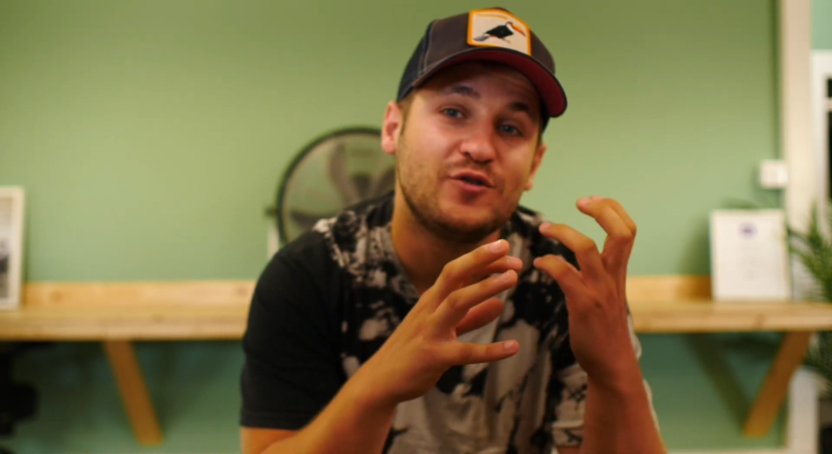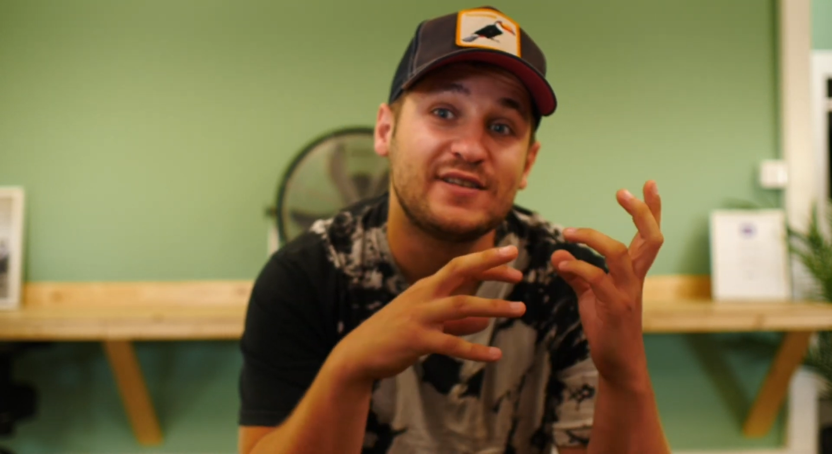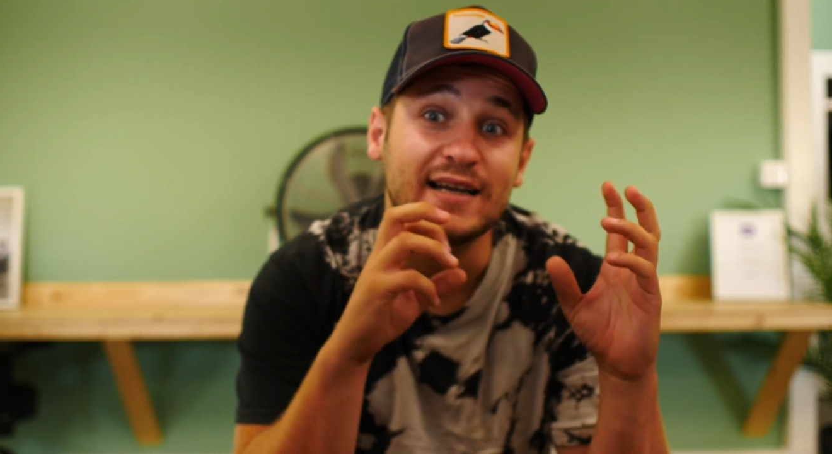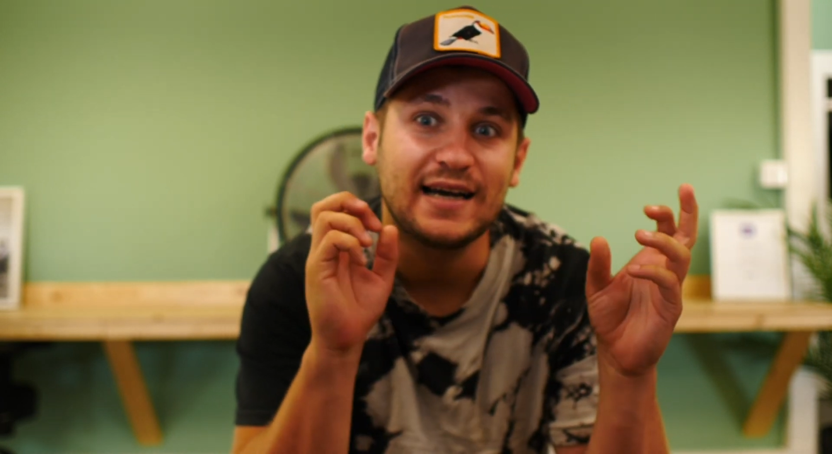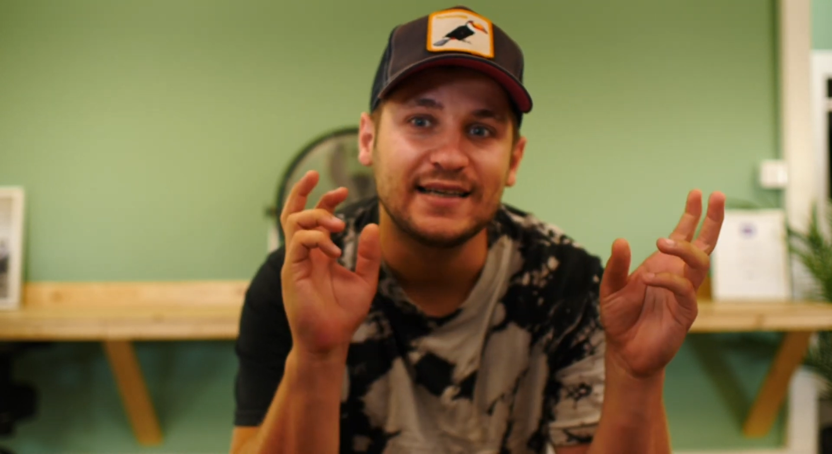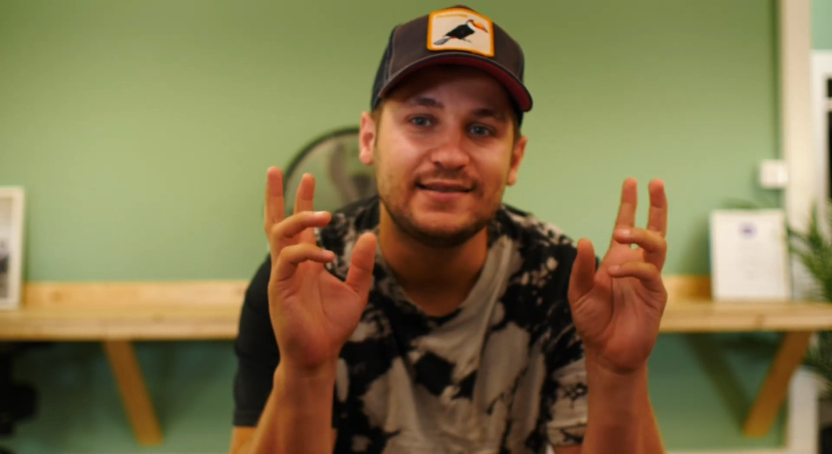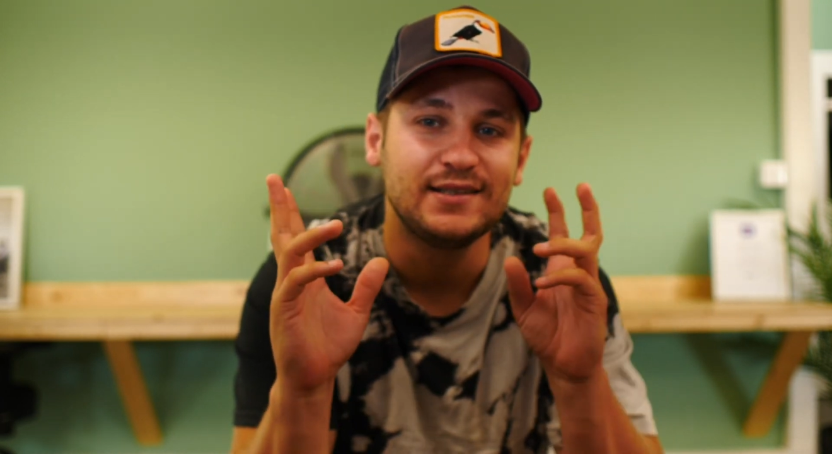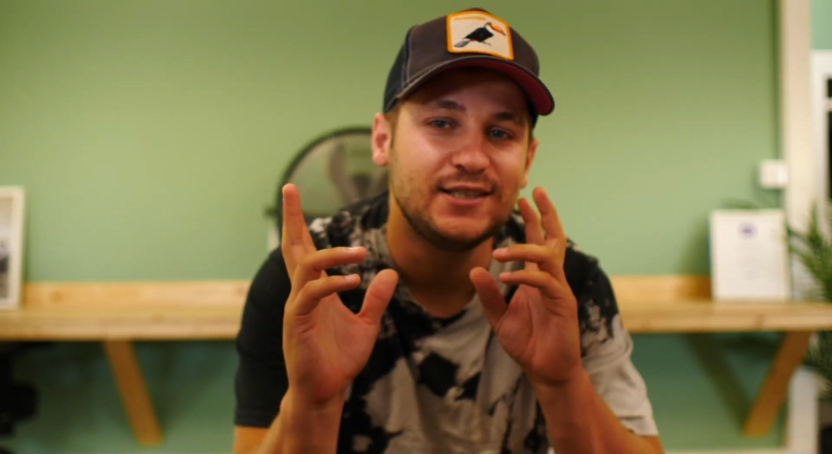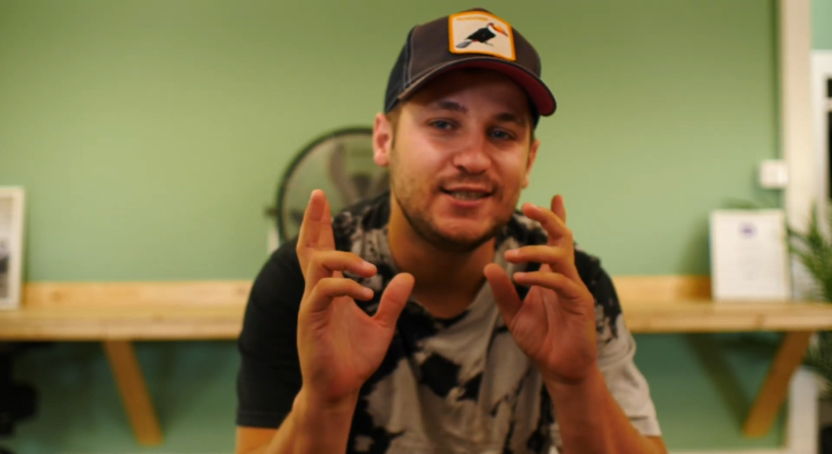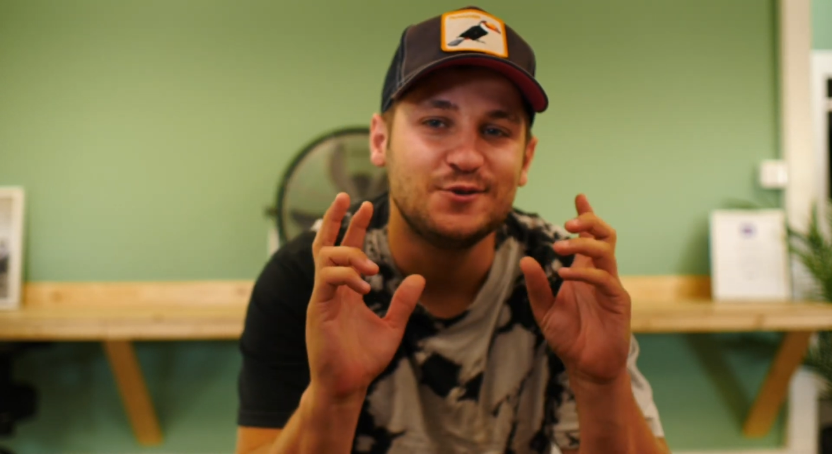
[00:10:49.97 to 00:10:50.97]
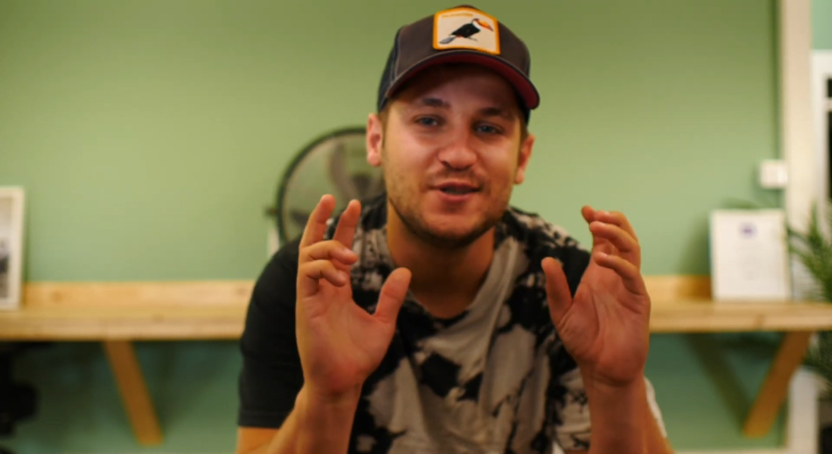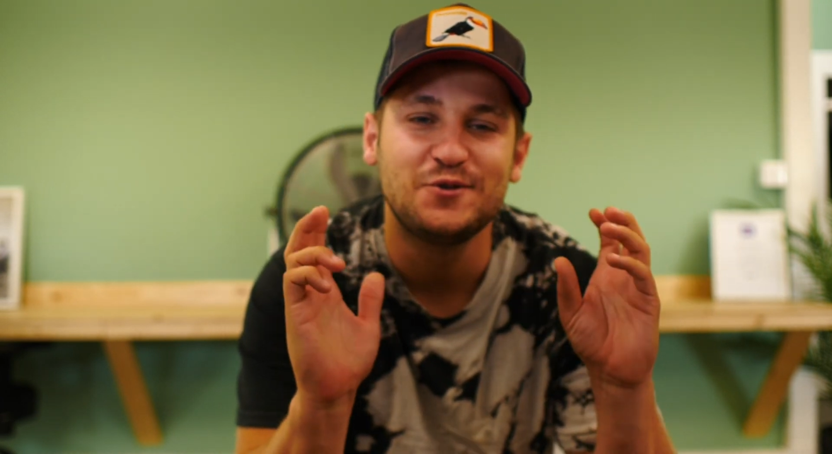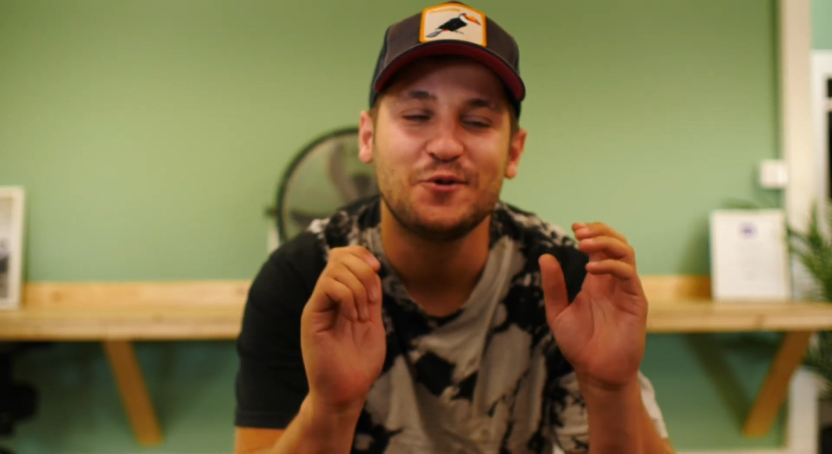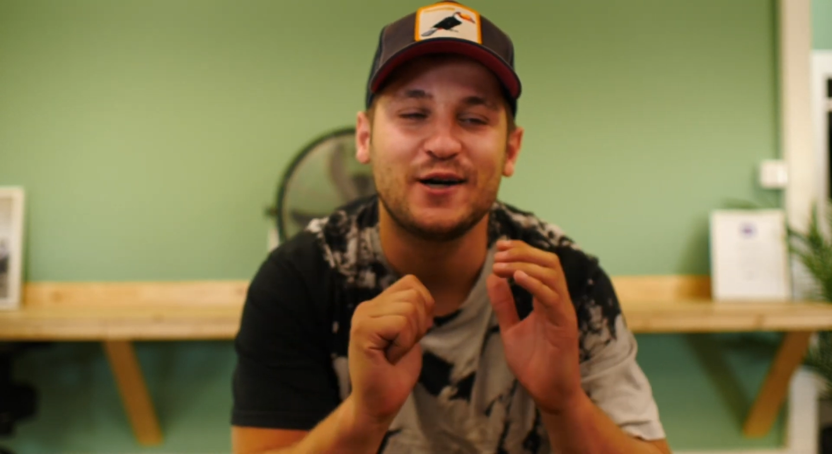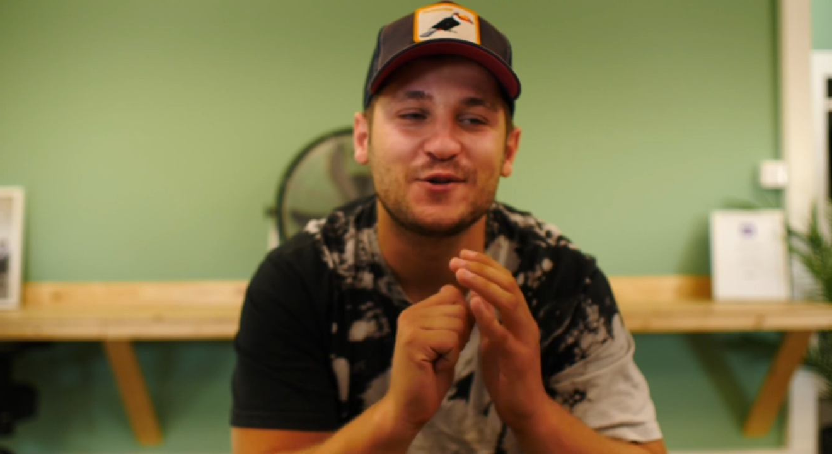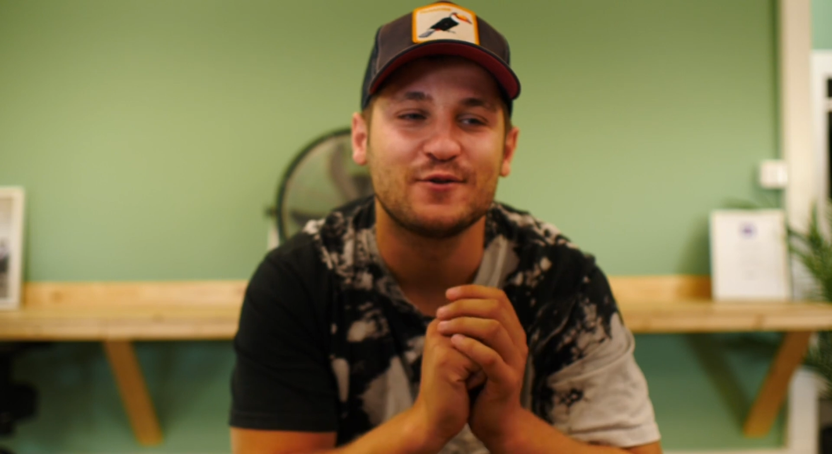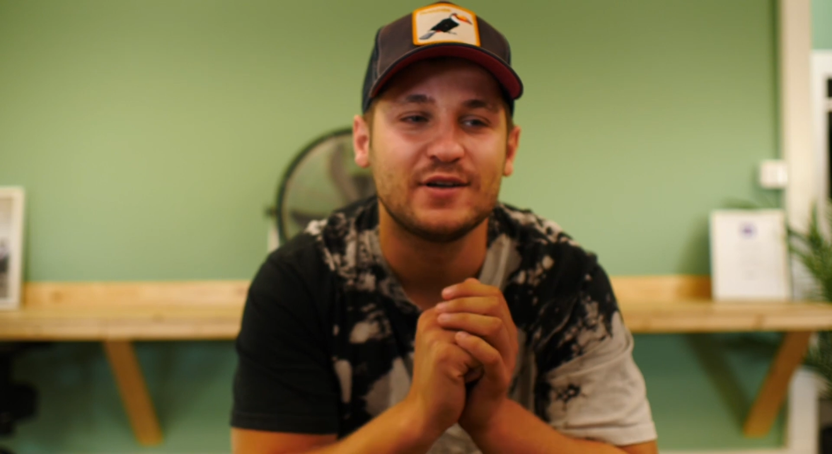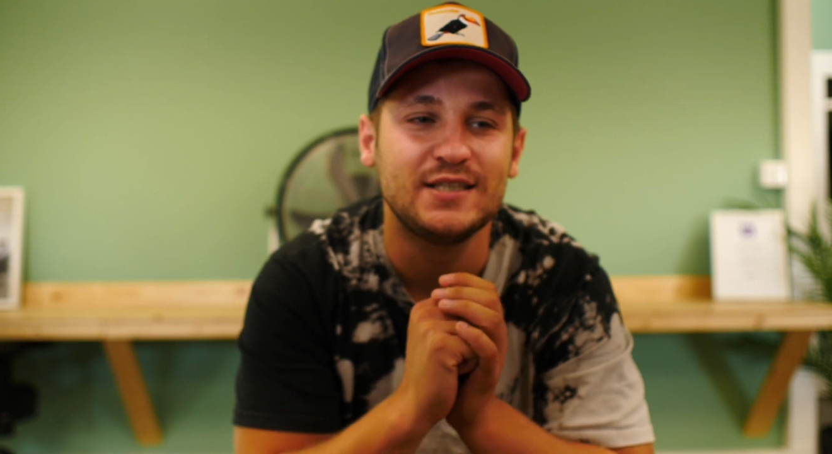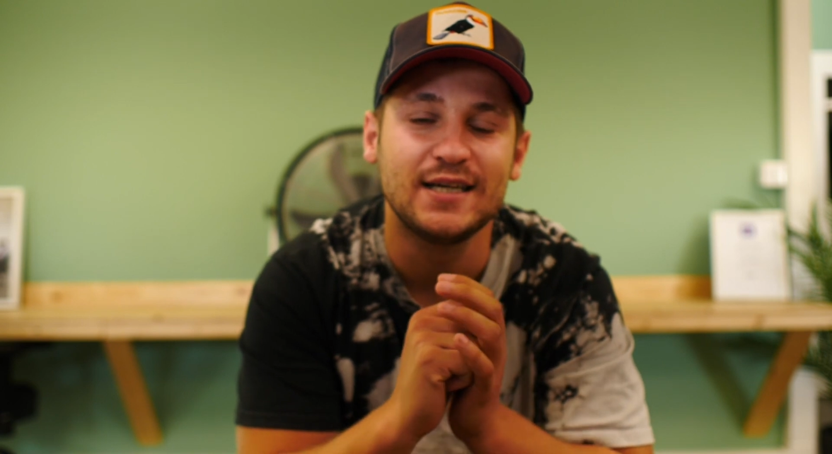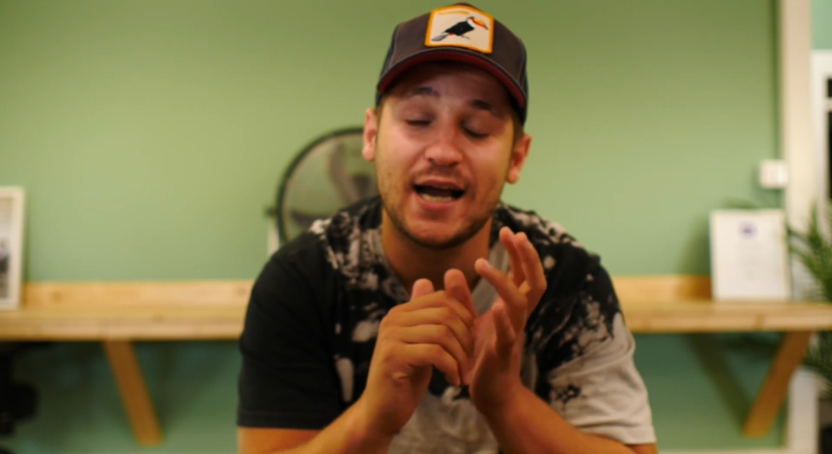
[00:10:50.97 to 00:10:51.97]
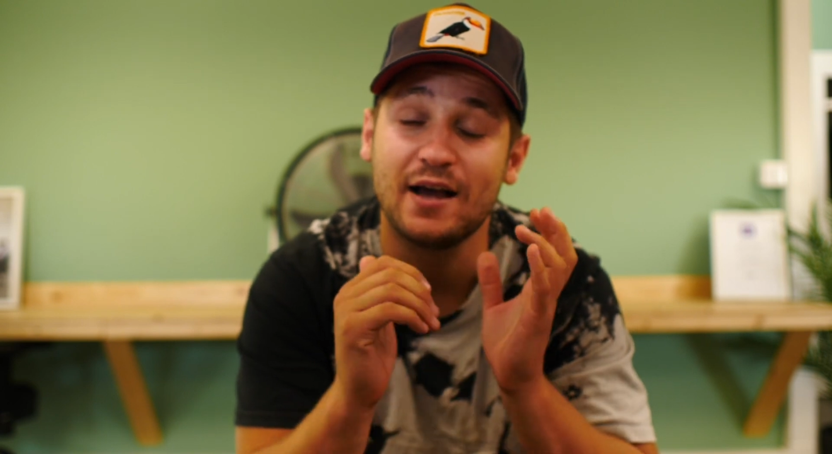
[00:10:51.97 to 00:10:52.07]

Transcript: stratégie de détourage on va dire,